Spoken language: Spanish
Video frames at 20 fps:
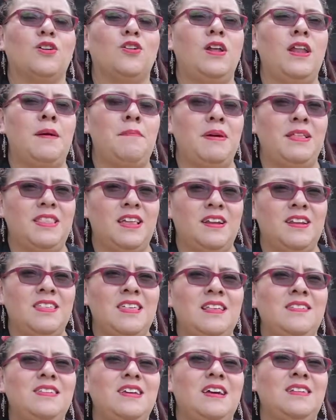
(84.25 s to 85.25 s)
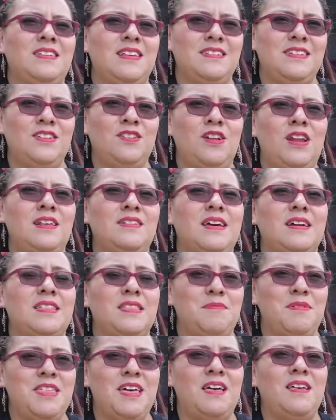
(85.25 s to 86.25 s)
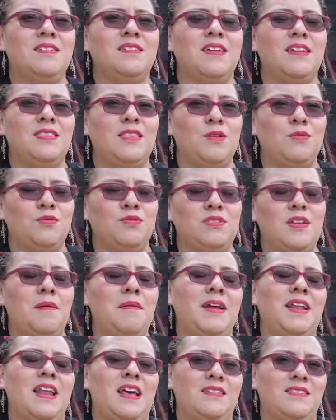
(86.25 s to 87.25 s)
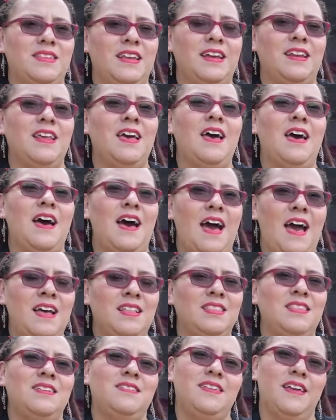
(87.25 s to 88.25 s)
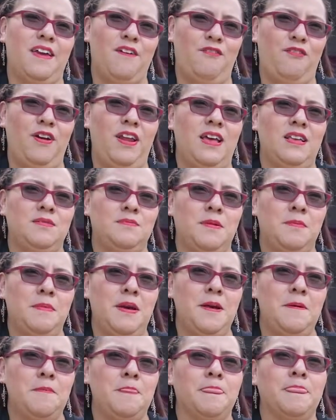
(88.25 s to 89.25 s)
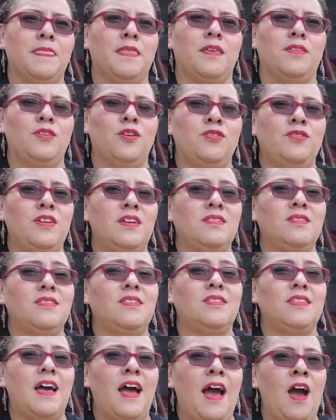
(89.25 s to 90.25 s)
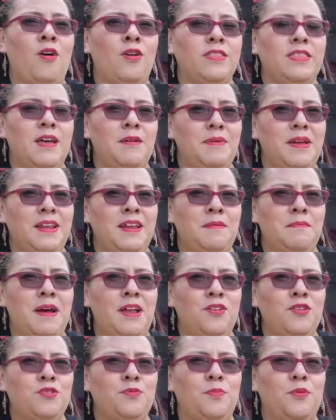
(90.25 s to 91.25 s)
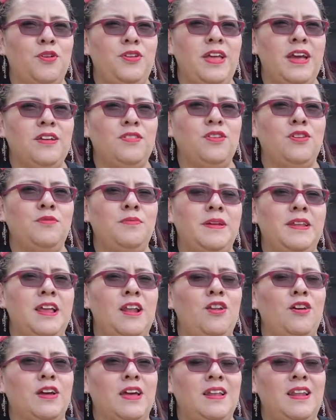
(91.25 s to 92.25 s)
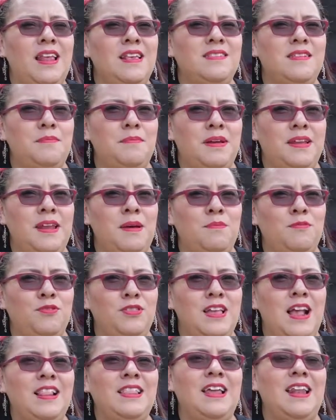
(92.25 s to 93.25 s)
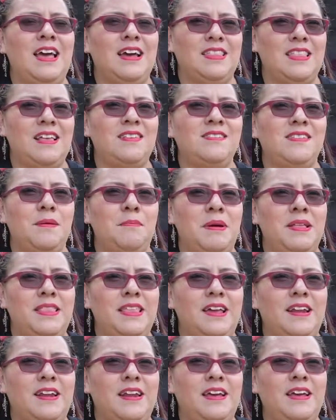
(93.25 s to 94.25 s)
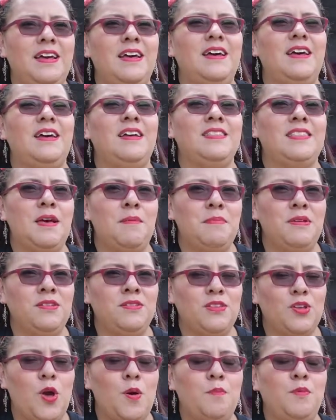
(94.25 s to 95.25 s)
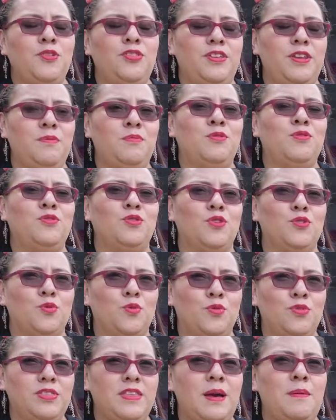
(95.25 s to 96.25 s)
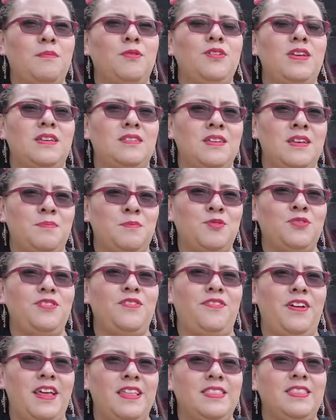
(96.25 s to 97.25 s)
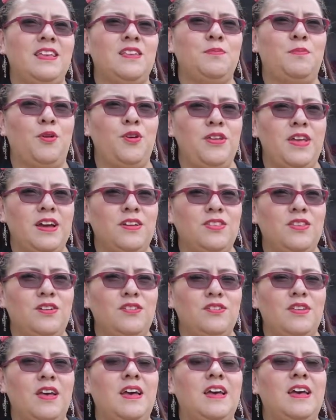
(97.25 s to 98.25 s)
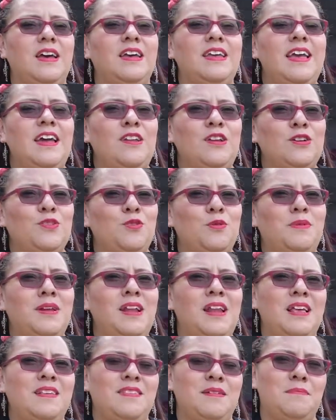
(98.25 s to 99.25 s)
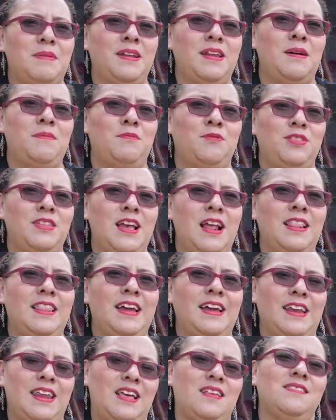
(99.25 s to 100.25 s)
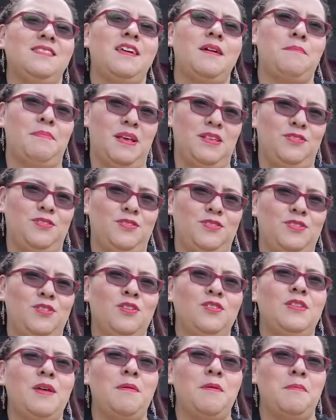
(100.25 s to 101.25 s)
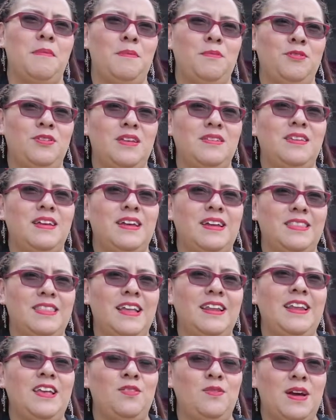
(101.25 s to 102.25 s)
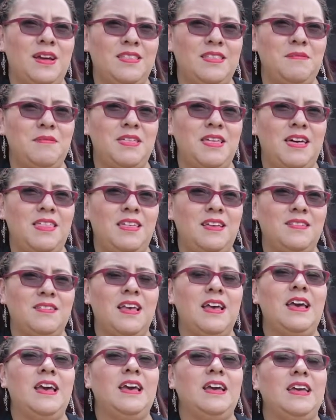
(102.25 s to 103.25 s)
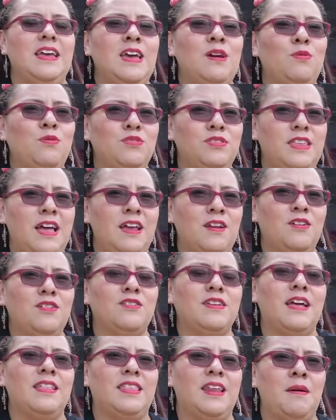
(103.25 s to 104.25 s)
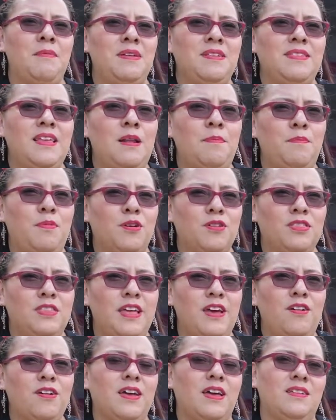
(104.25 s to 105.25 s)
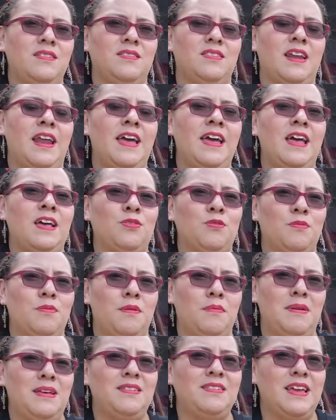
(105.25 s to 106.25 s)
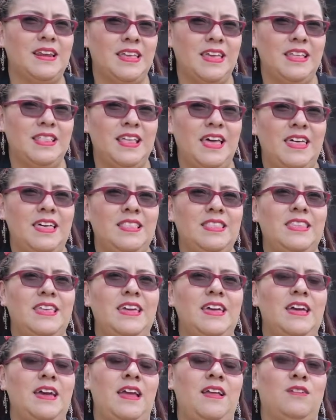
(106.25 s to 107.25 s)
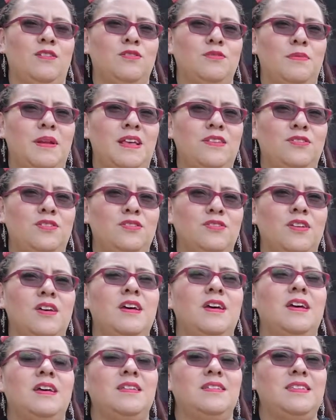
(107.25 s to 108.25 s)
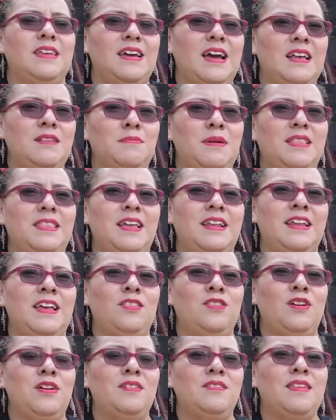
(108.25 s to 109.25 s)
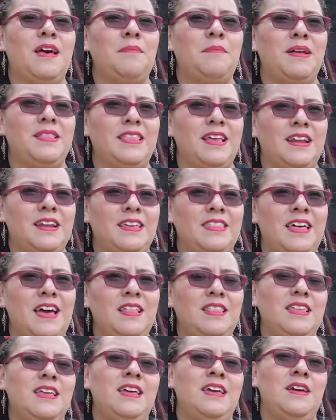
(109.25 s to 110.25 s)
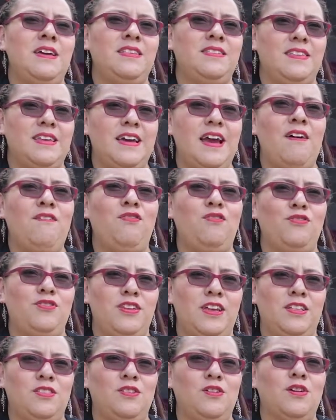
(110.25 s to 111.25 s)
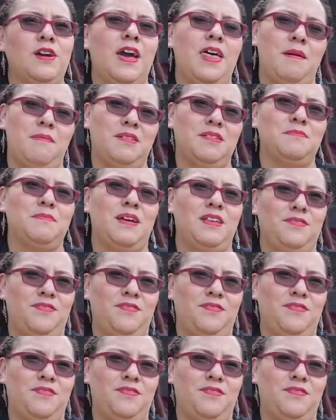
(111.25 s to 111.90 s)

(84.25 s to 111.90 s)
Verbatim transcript: con la maternidad sigas haciendo las actividades que te gustaban hacer antes de que fueras mamá. Entonces, ahorita vienen varios proyectos, viene lo que es la Semana Mundial de Lactancia Materna. También como tribu nos juntamos y hacemos diferentes proyectos. Y en octubre es la Semana Mundial de Crianza en Brazos. Entonces también vamos a seguir teniendo actividades y juntarnos que a través del porteo que trae a tu bebé cerquita de ti en los brazos, sigas manteniendo esa maternidad y siga fluyendo cada vez más